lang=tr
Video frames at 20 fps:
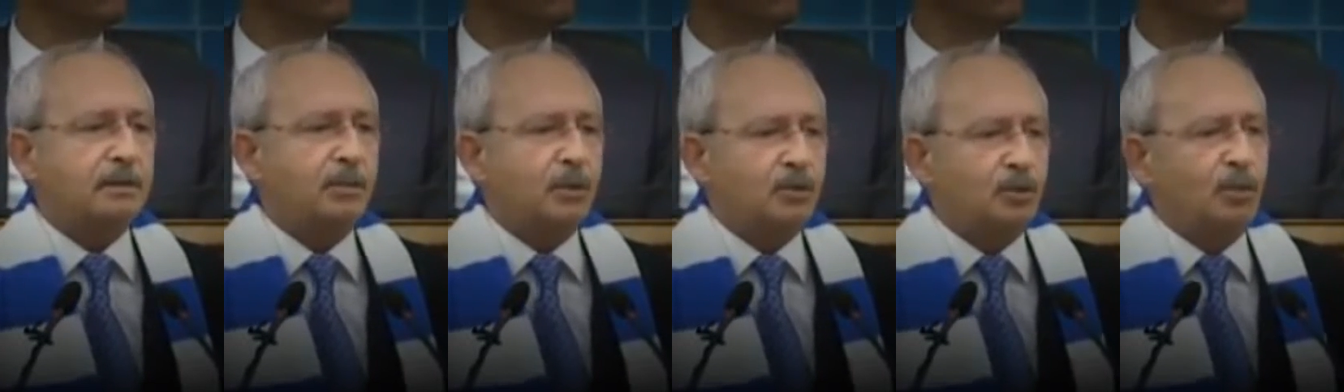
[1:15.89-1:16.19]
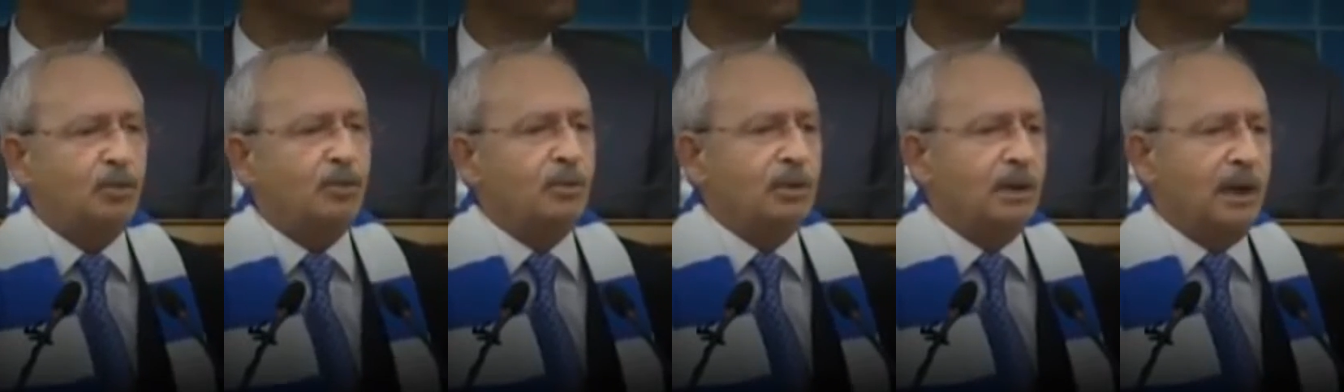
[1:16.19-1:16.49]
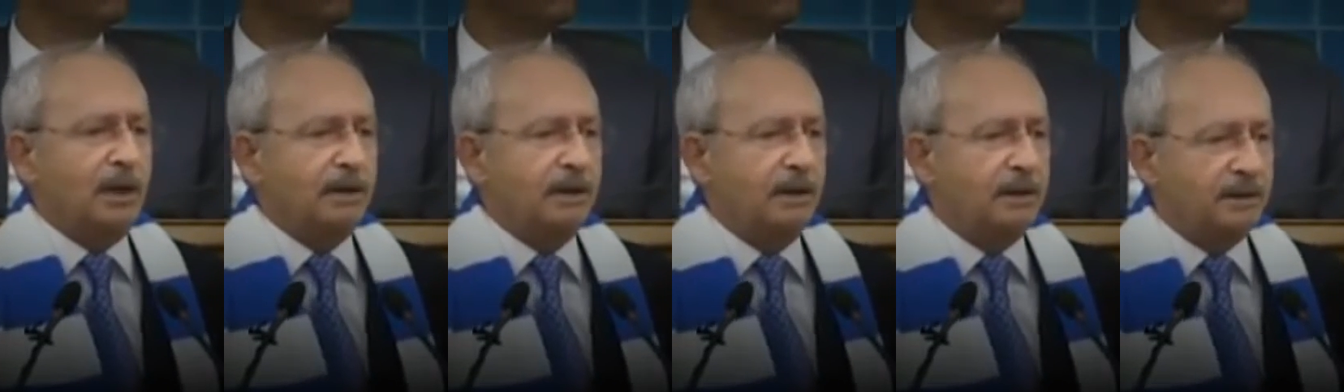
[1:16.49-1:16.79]
Bütün
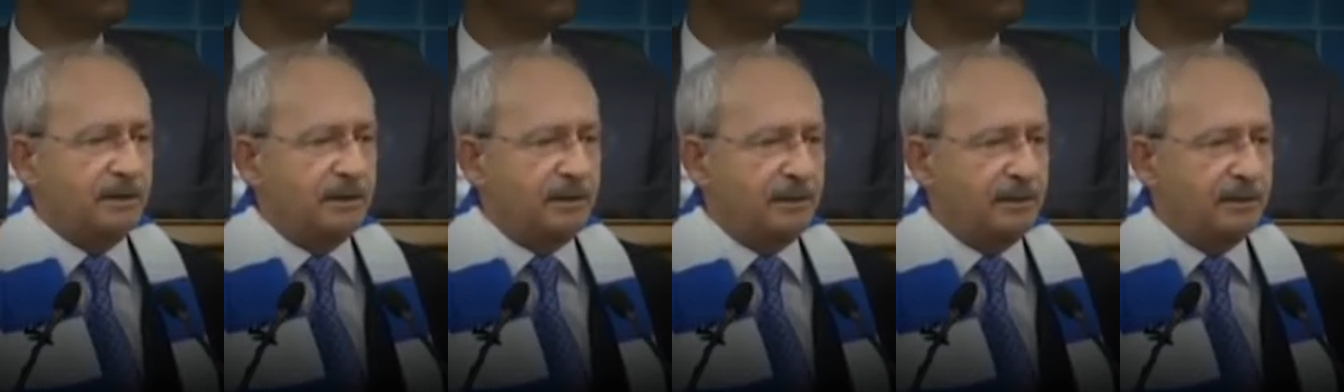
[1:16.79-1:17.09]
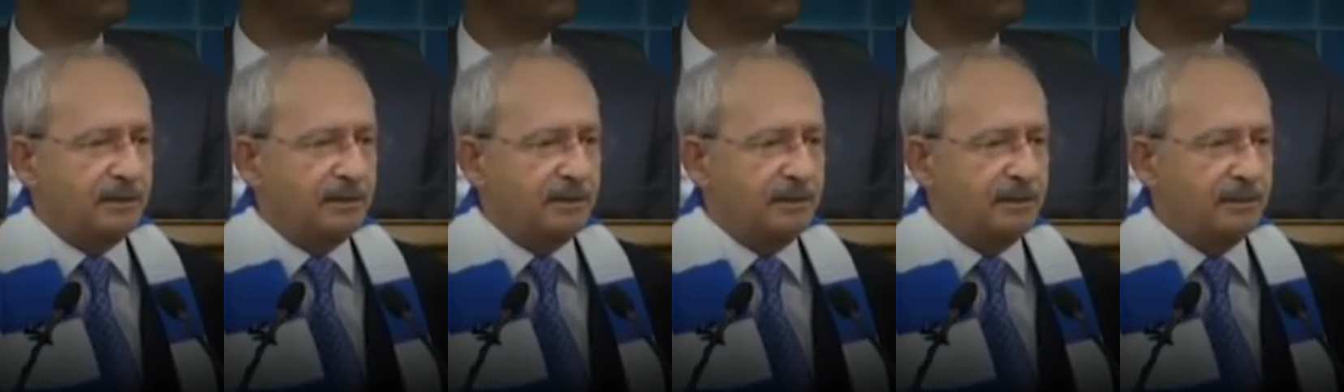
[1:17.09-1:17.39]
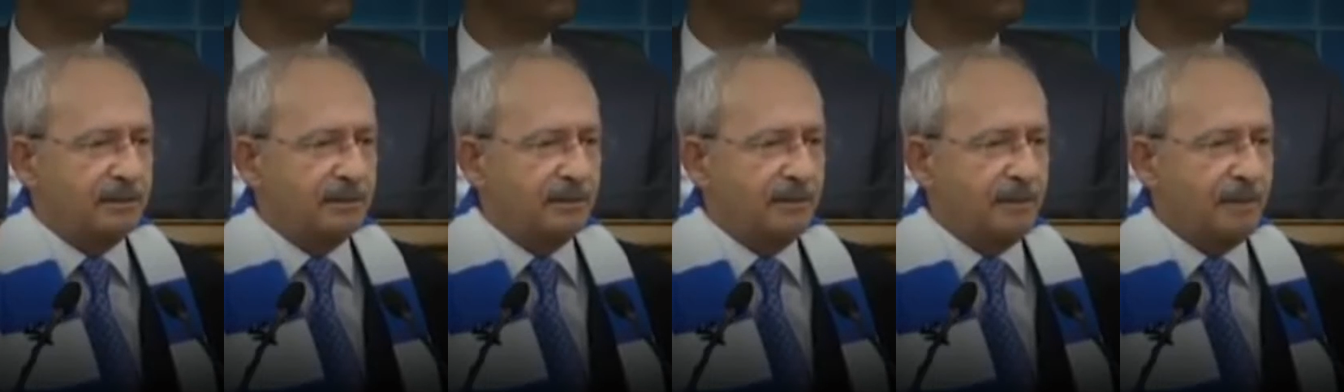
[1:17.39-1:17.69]
dünyanın ilgisini.
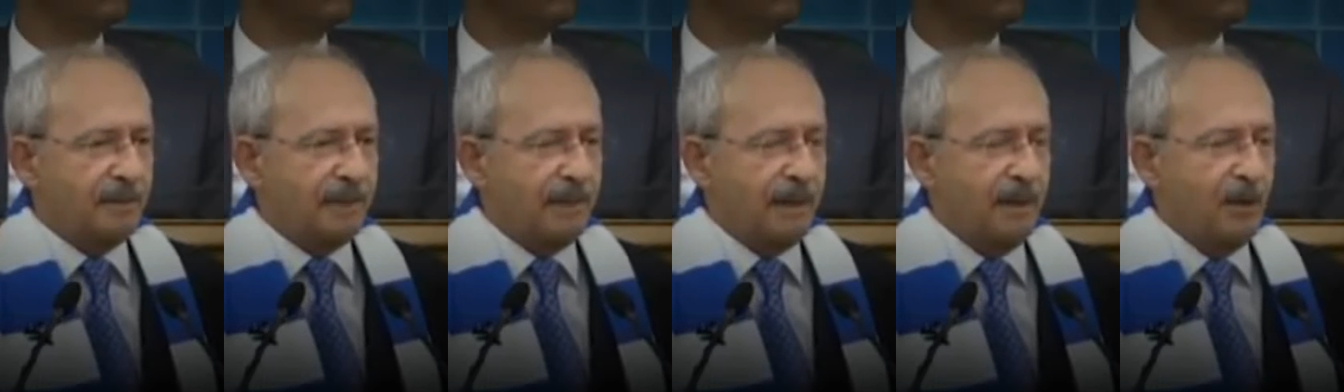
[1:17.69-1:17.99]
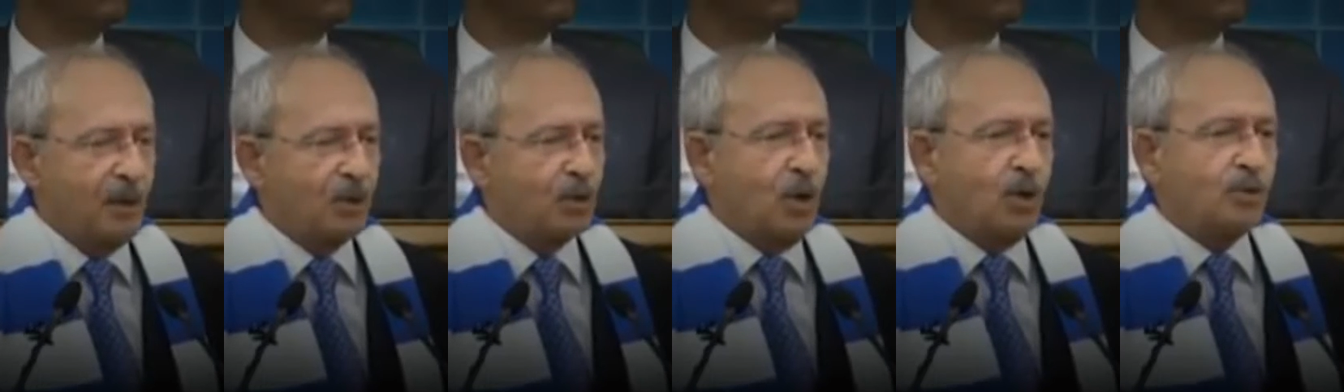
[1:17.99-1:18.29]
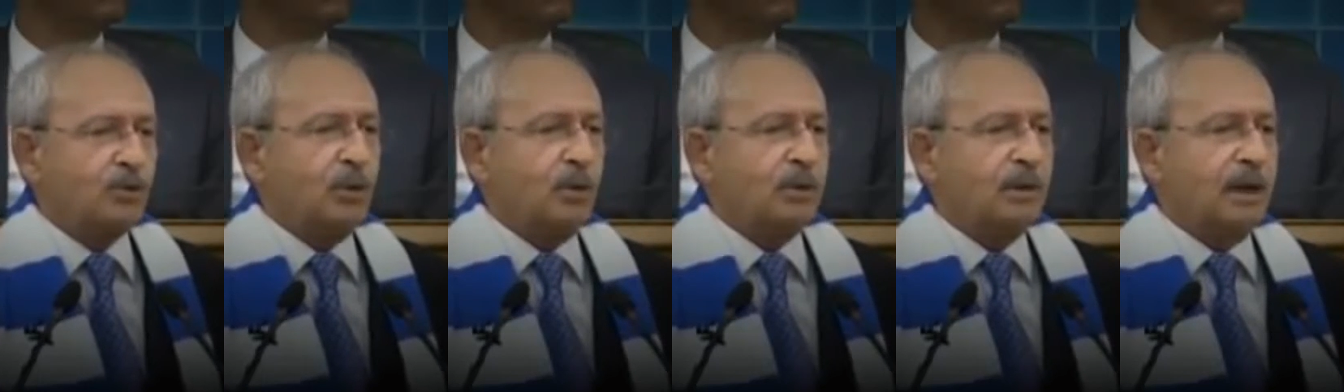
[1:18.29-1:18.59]

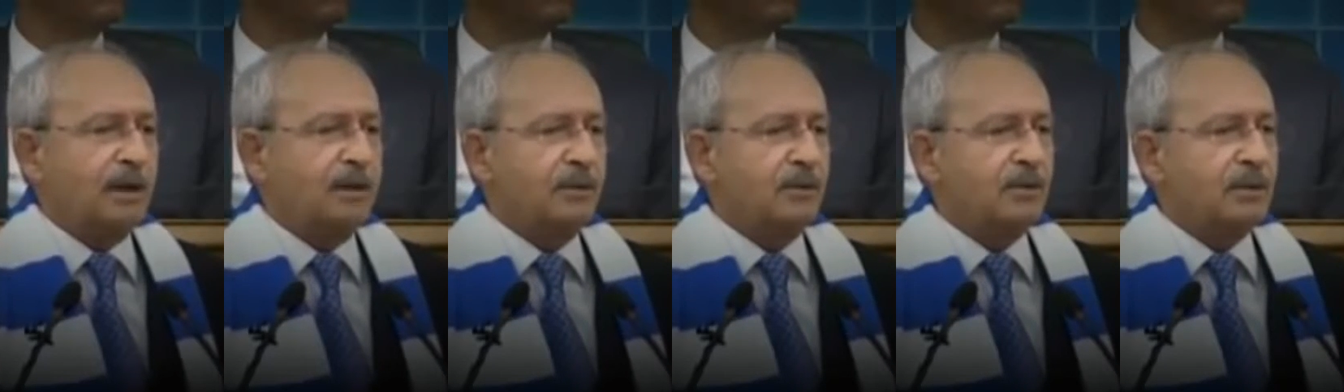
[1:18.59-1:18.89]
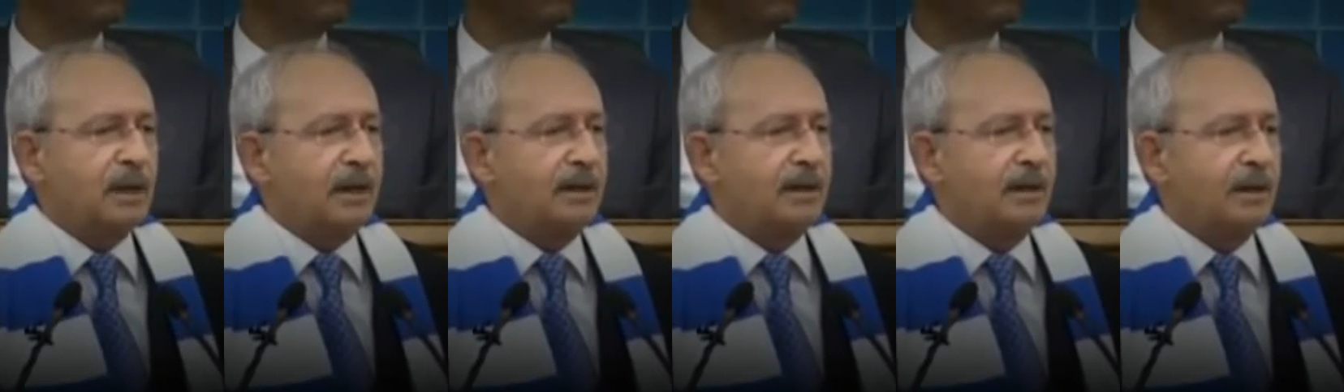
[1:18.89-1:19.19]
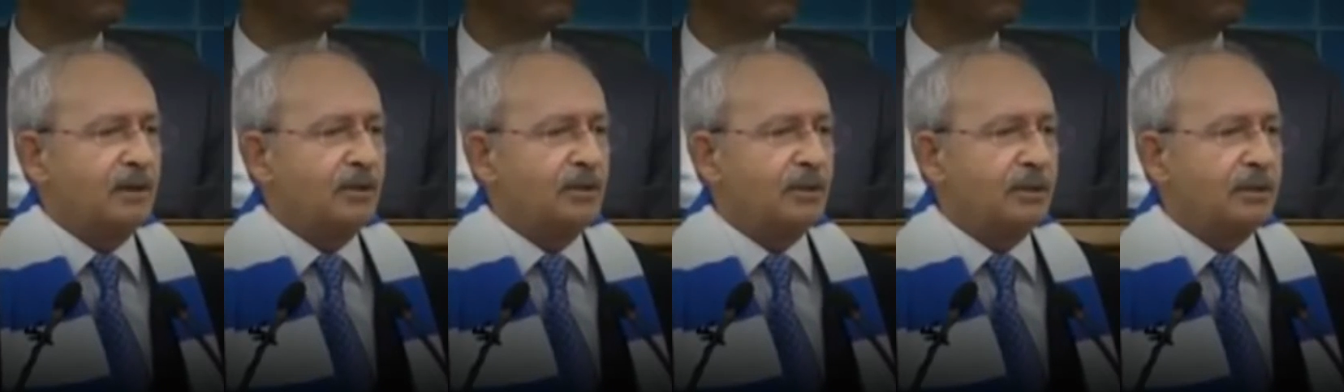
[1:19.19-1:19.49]
Doktorların üzerine
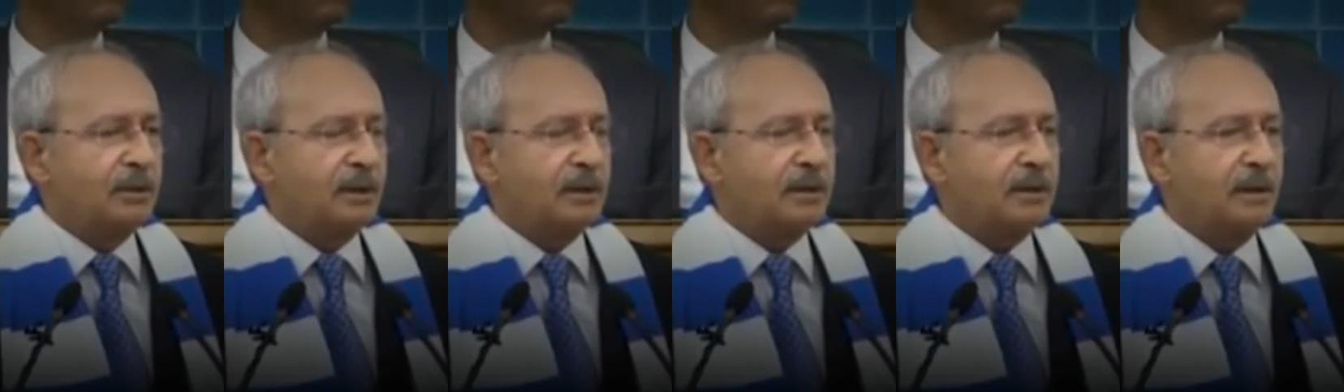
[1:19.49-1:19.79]
gidiyorlar.